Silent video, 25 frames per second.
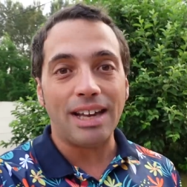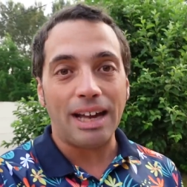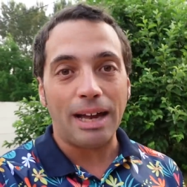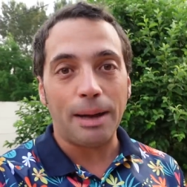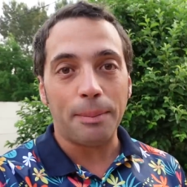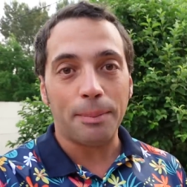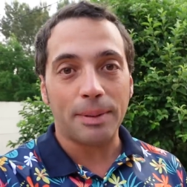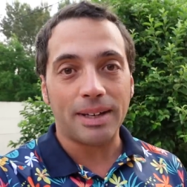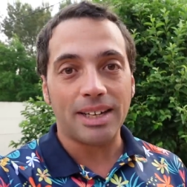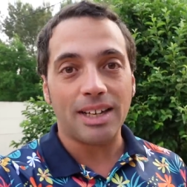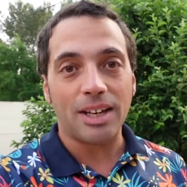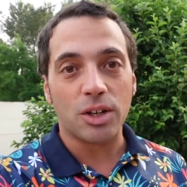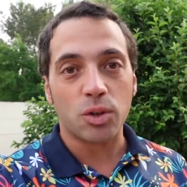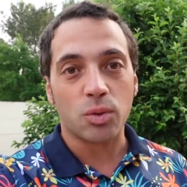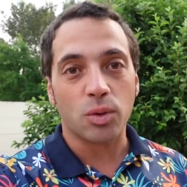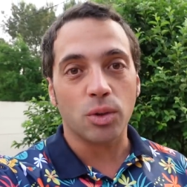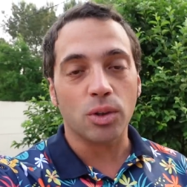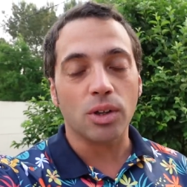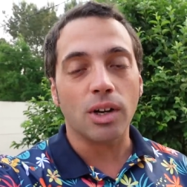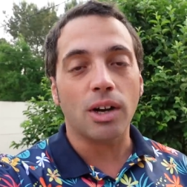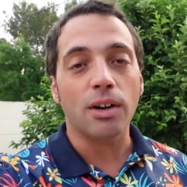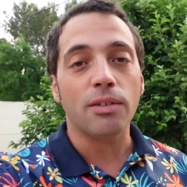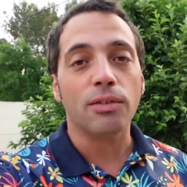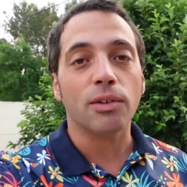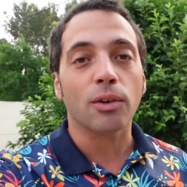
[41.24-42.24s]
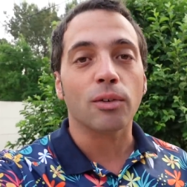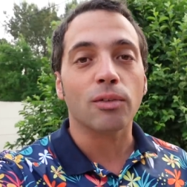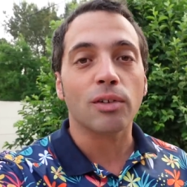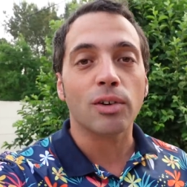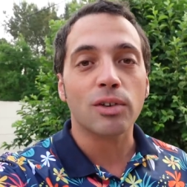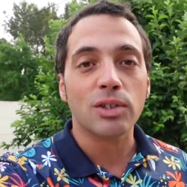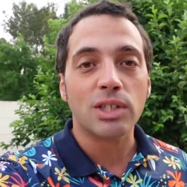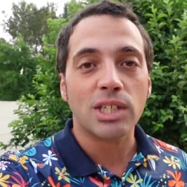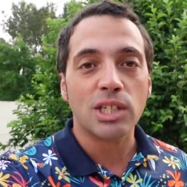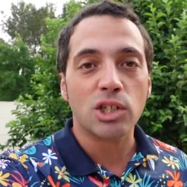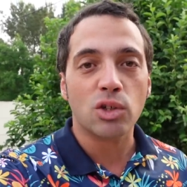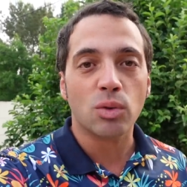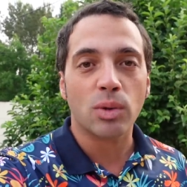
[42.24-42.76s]
a appris à jouer au golf et on va
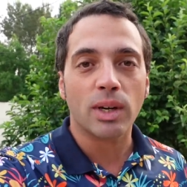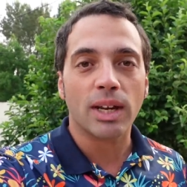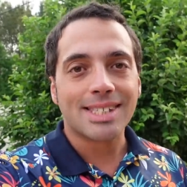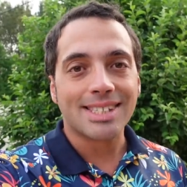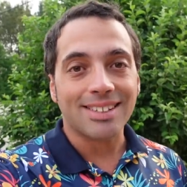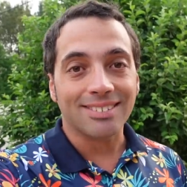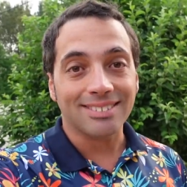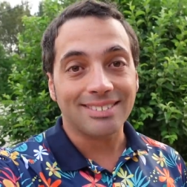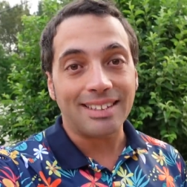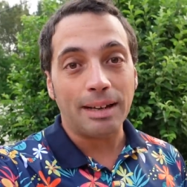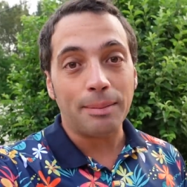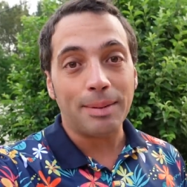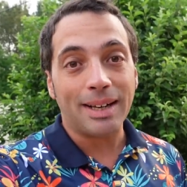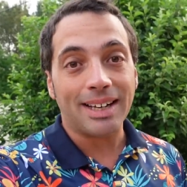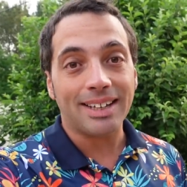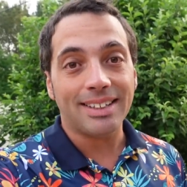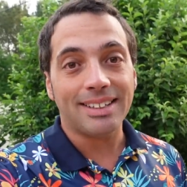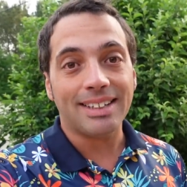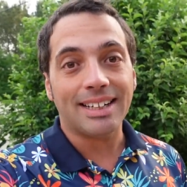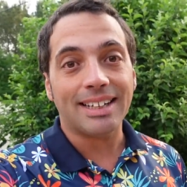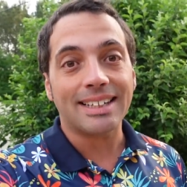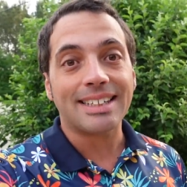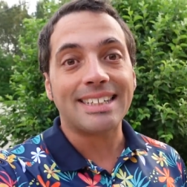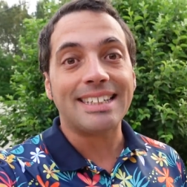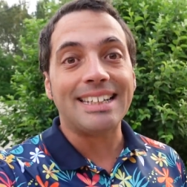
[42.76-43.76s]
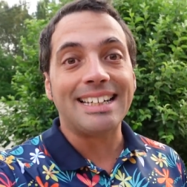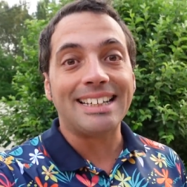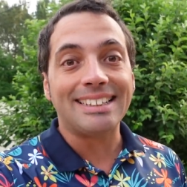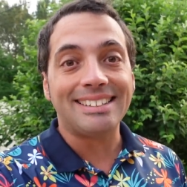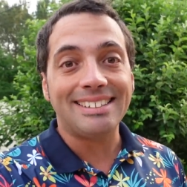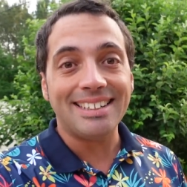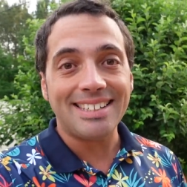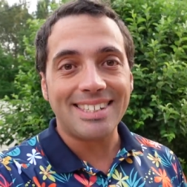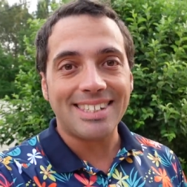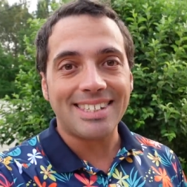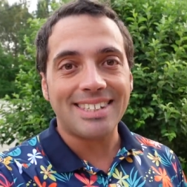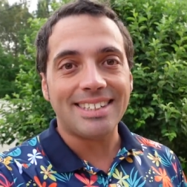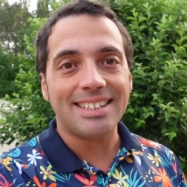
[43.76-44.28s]
aussi jouer Santa Marina qu'il a
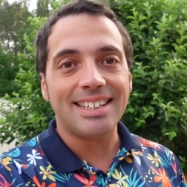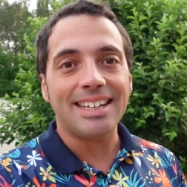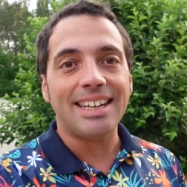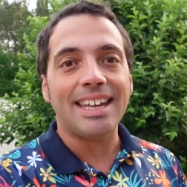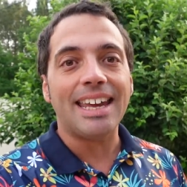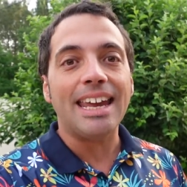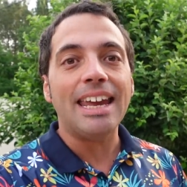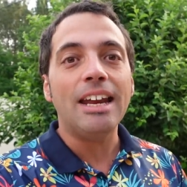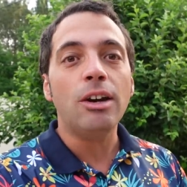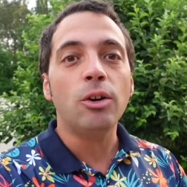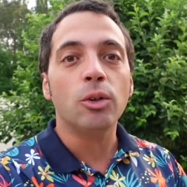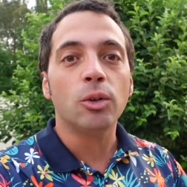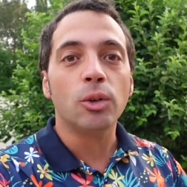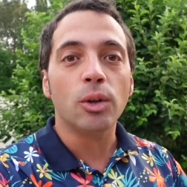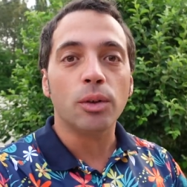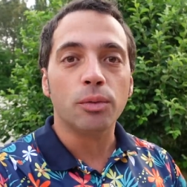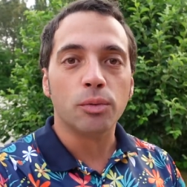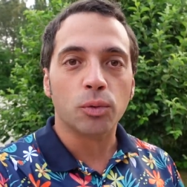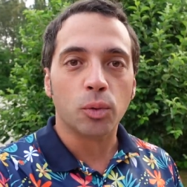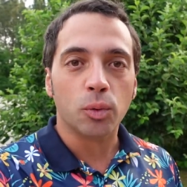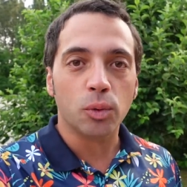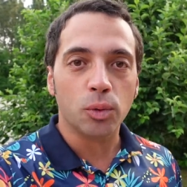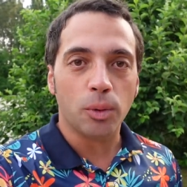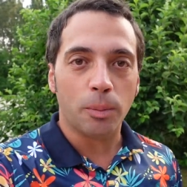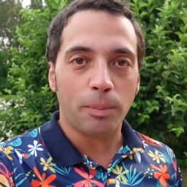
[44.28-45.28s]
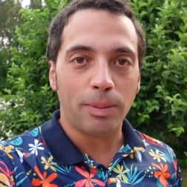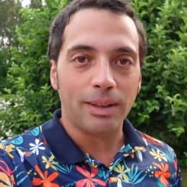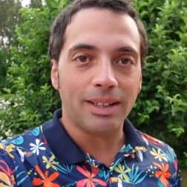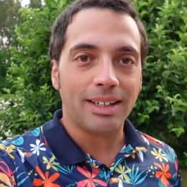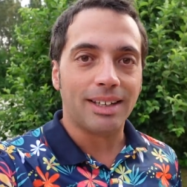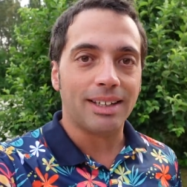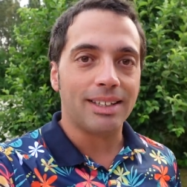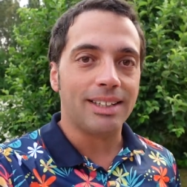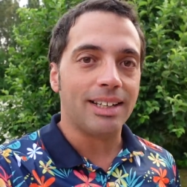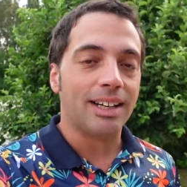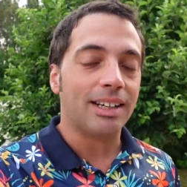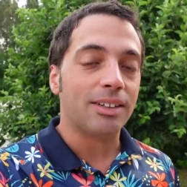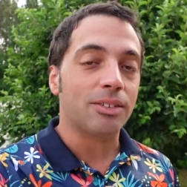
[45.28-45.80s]
dessiné et le 9 trous de
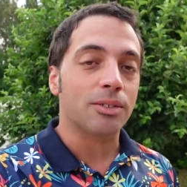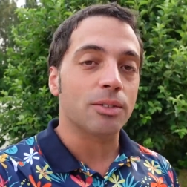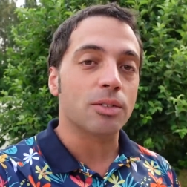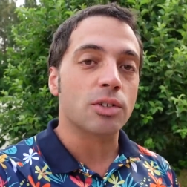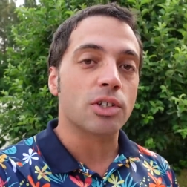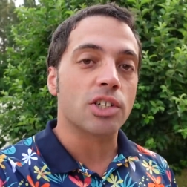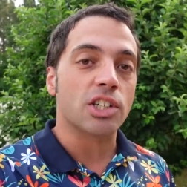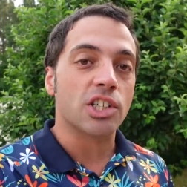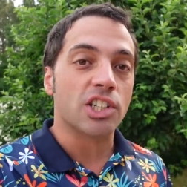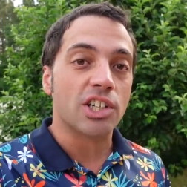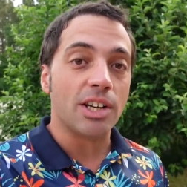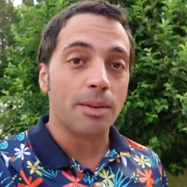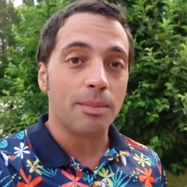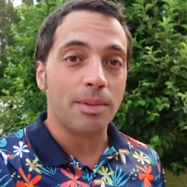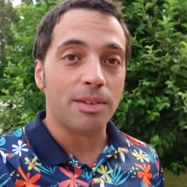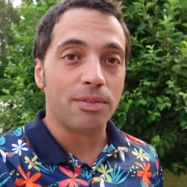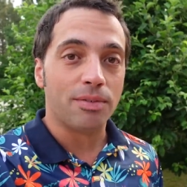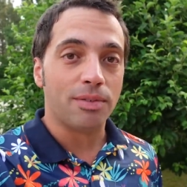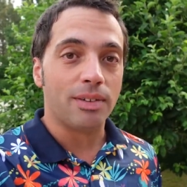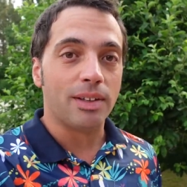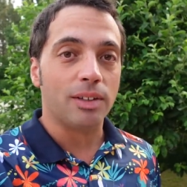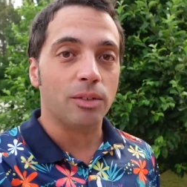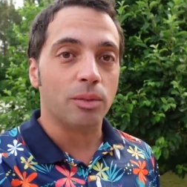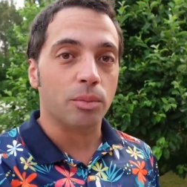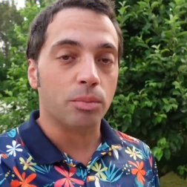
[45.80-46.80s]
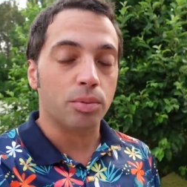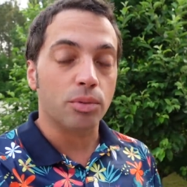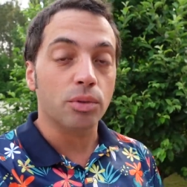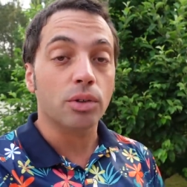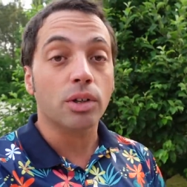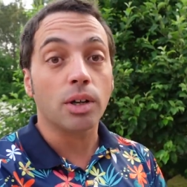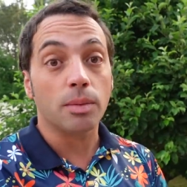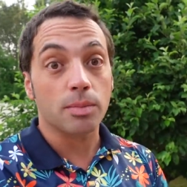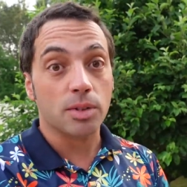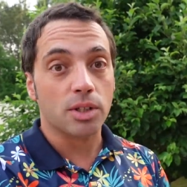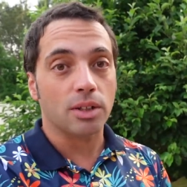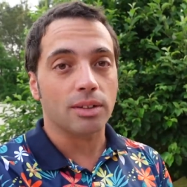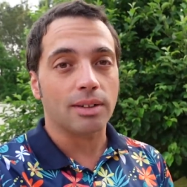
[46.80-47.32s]
Pedreña que j'ai jamais fait non plus
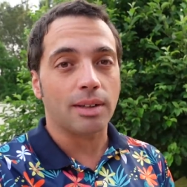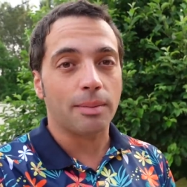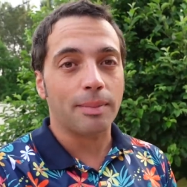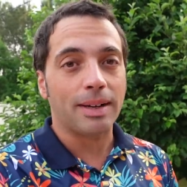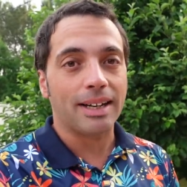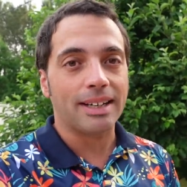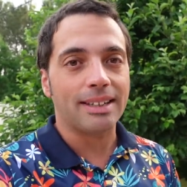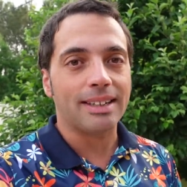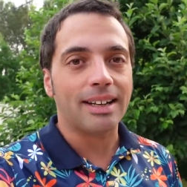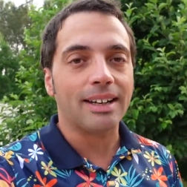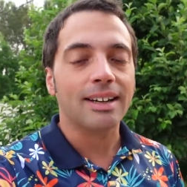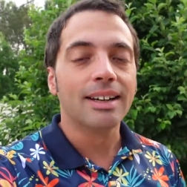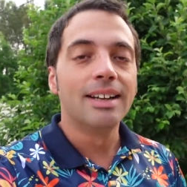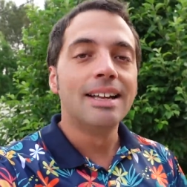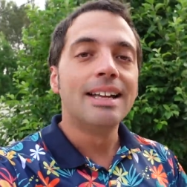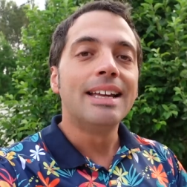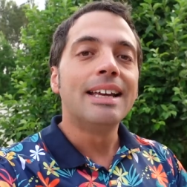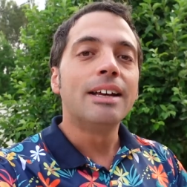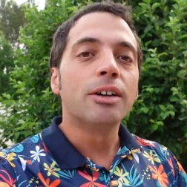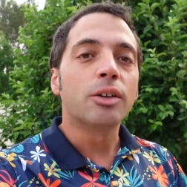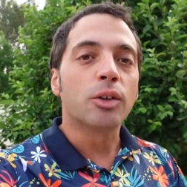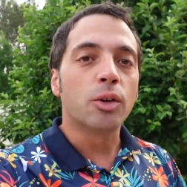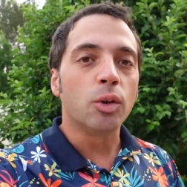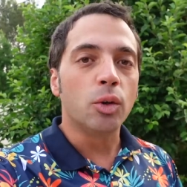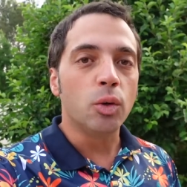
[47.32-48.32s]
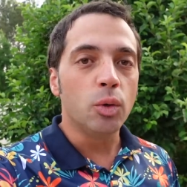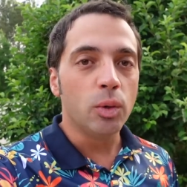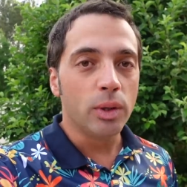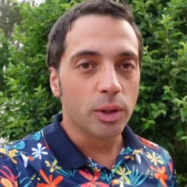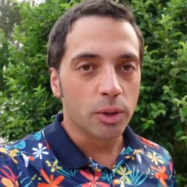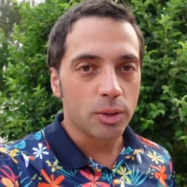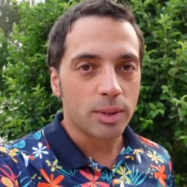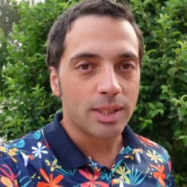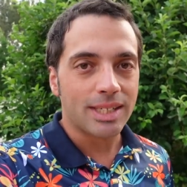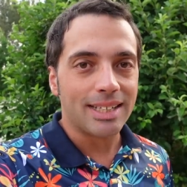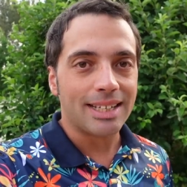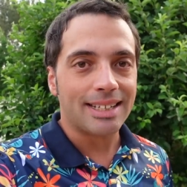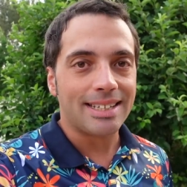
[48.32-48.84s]
comme Santa Marina que lui
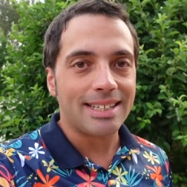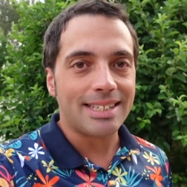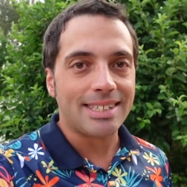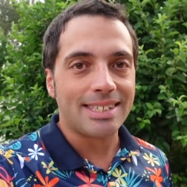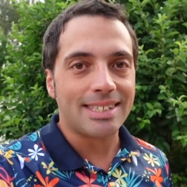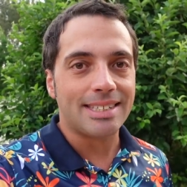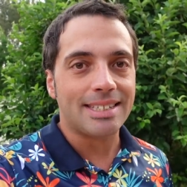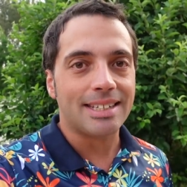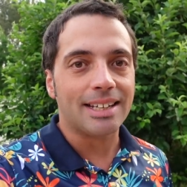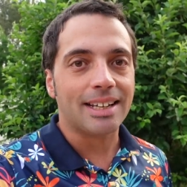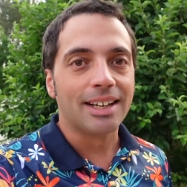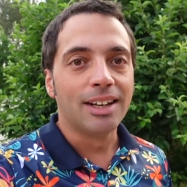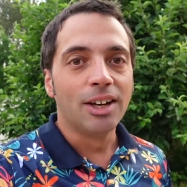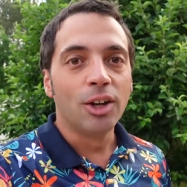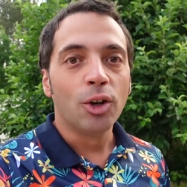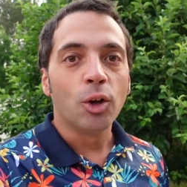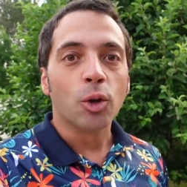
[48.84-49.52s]
aussi a dessiné.